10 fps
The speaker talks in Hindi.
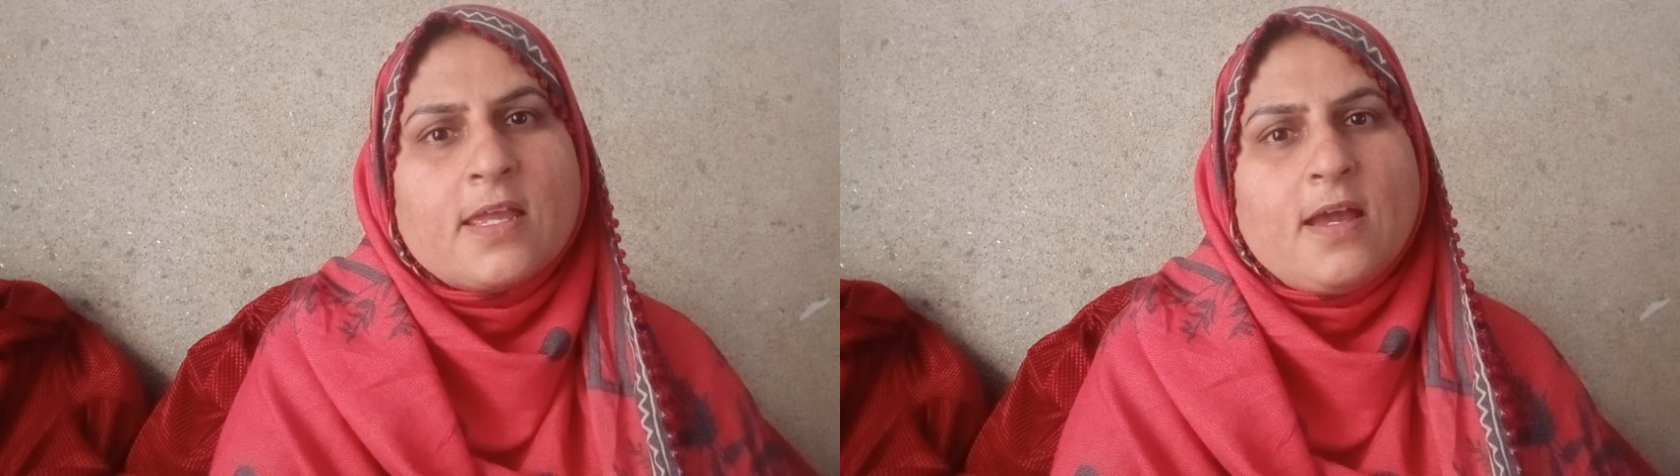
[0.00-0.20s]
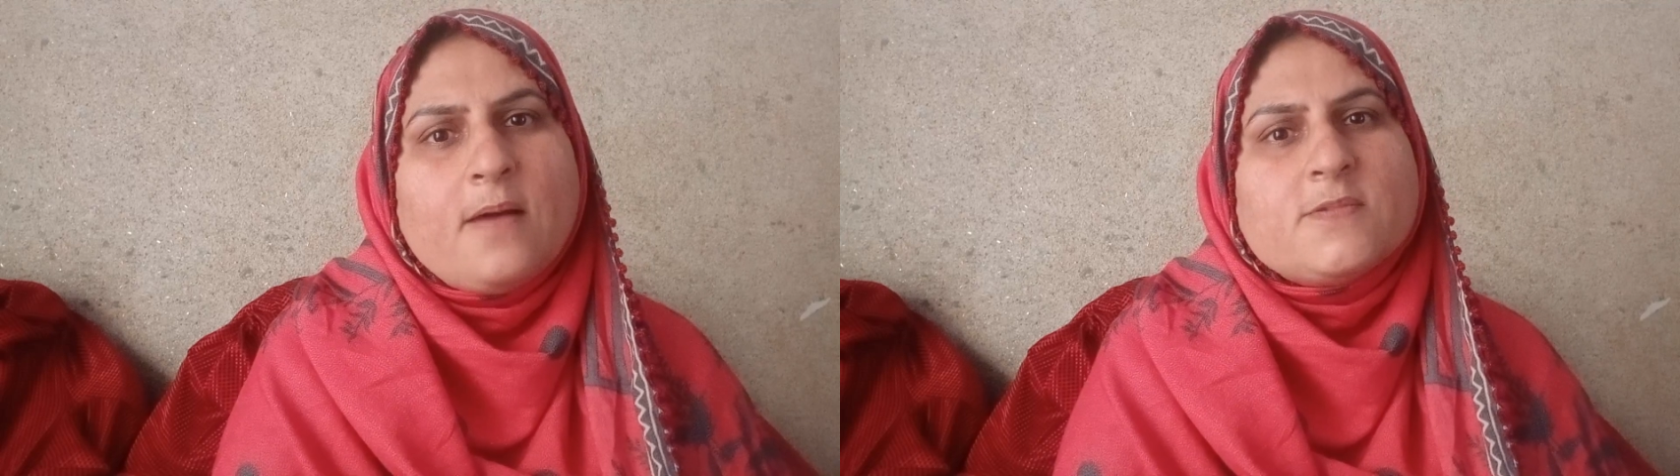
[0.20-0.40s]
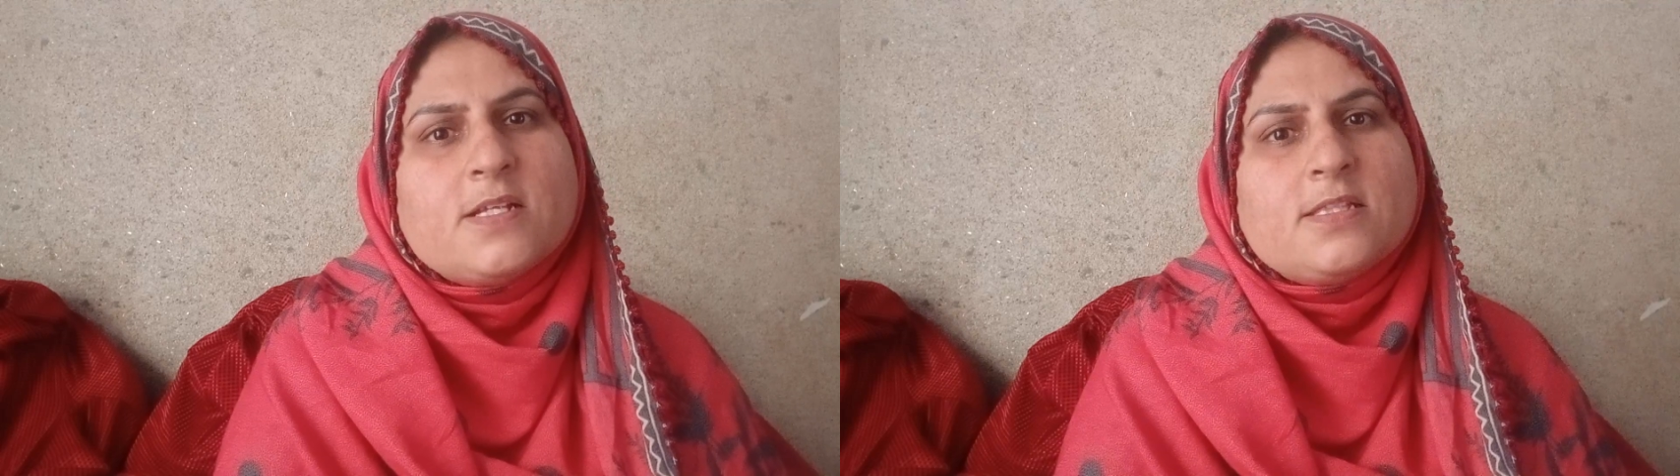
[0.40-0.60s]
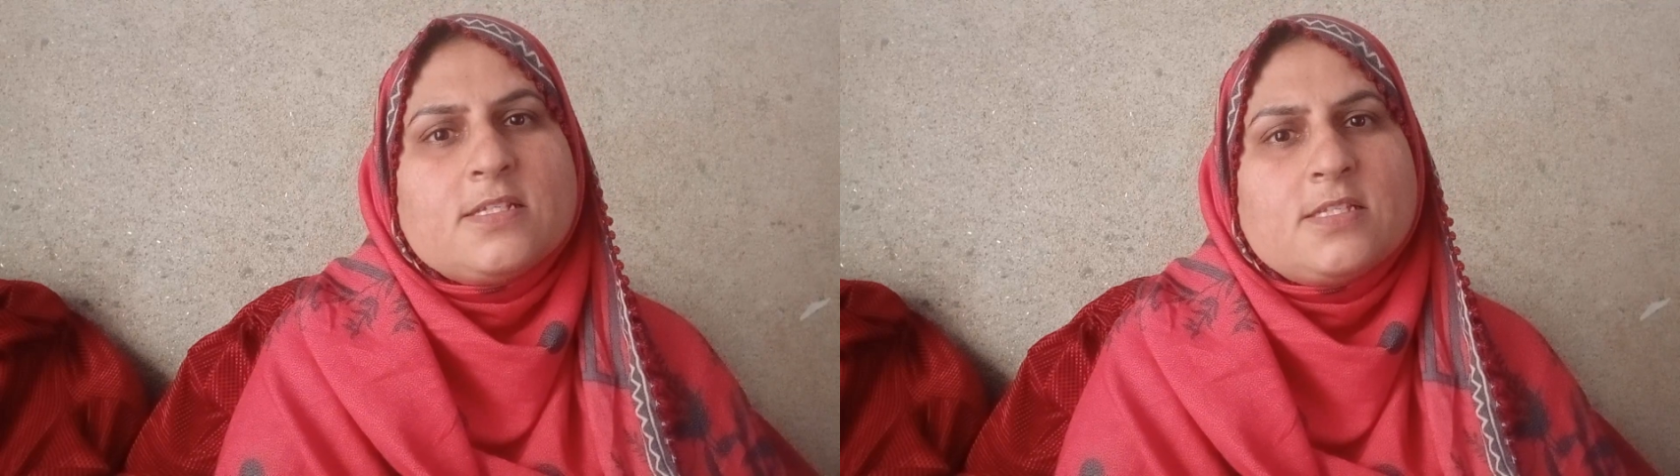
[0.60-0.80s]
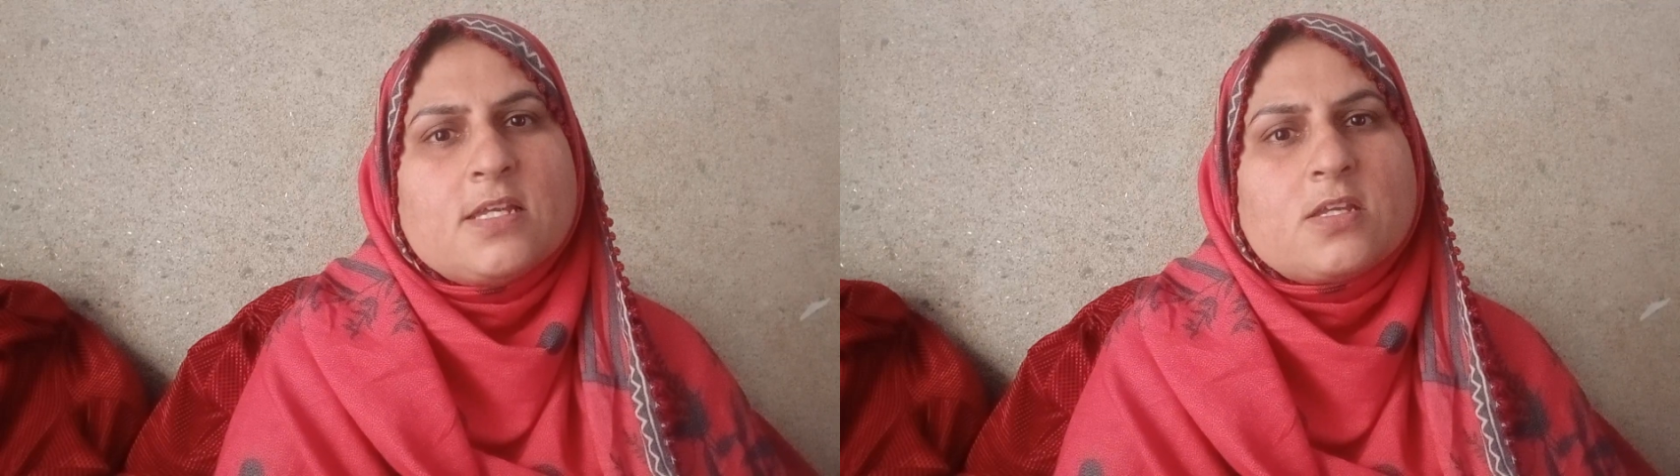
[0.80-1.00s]
कि आप
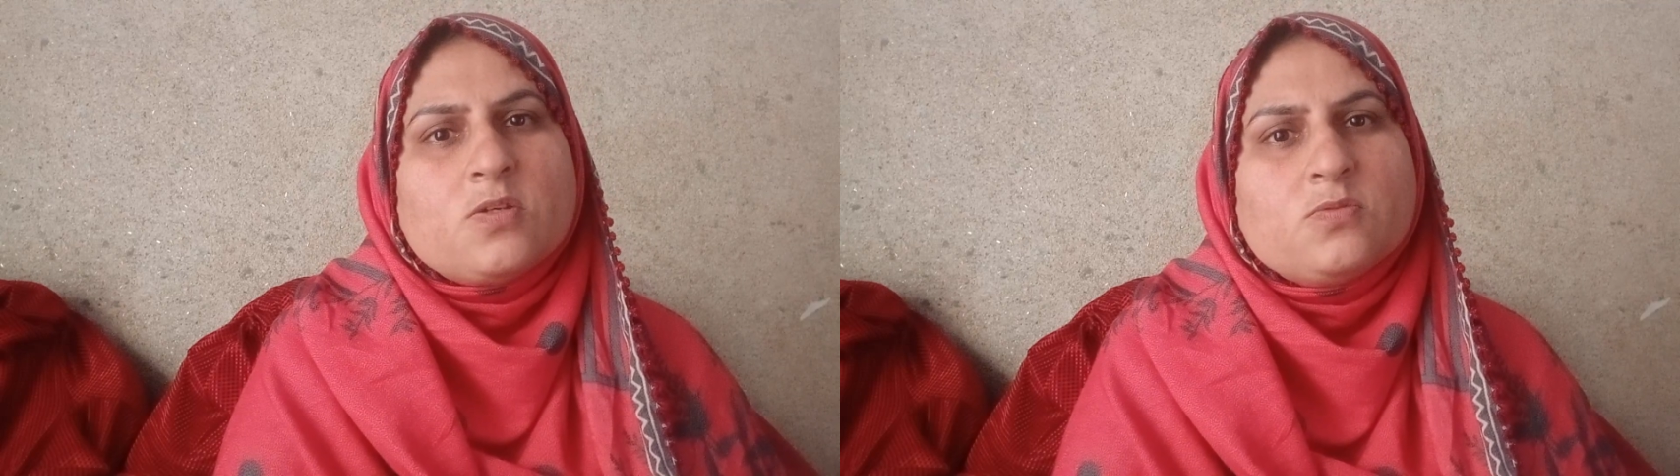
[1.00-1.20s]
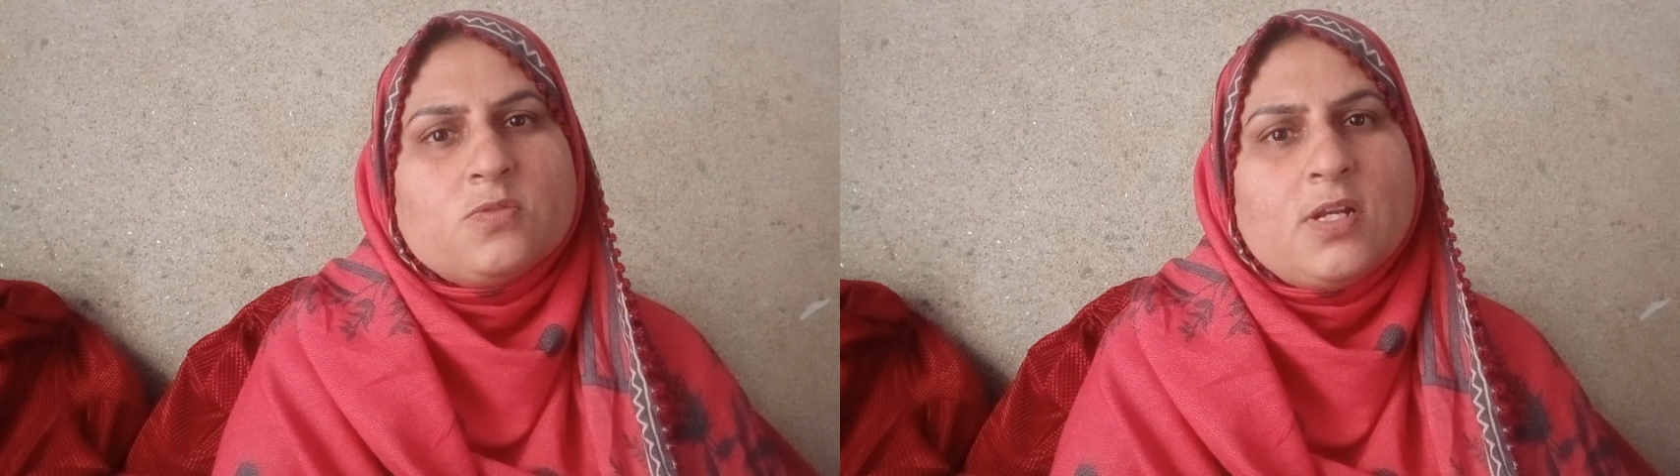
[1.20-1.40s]
जल्दी से क्यों